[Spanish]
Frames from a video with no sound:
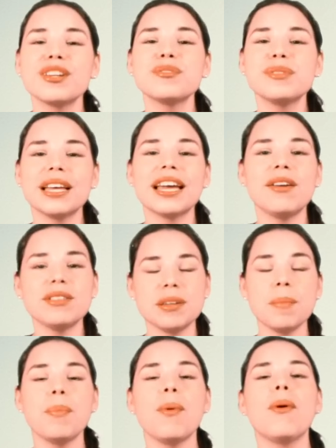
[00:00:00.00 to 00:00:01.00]
resulta que lo
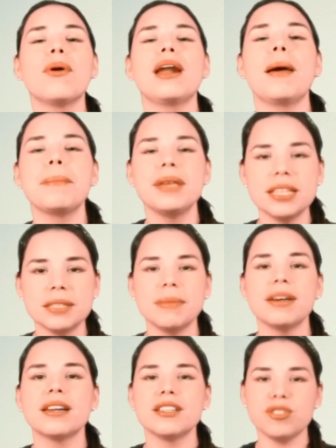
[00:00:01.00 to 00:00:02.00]
hacen por la
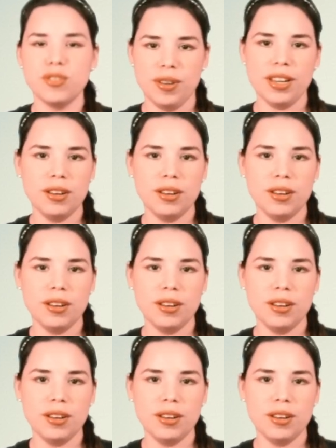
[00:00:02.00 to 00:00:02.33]
misma razón